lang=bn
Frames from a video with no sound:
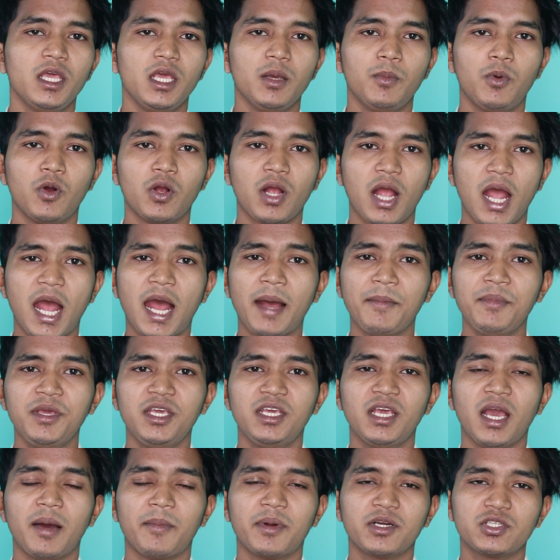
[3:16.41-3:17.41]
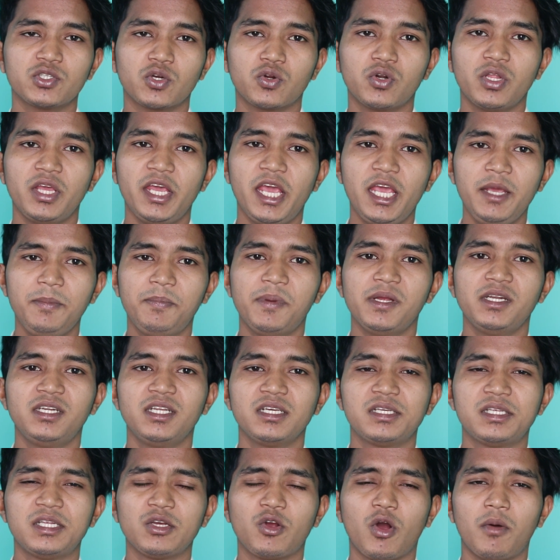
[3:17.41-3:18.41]
এবং আমি আমার যখন এই
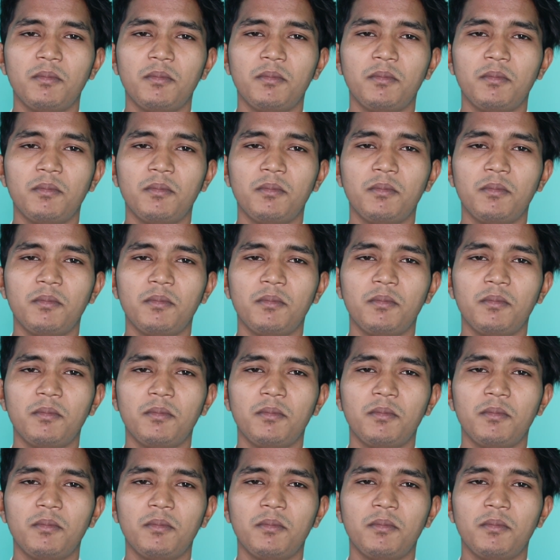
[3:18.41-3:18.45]
ডিস্কটি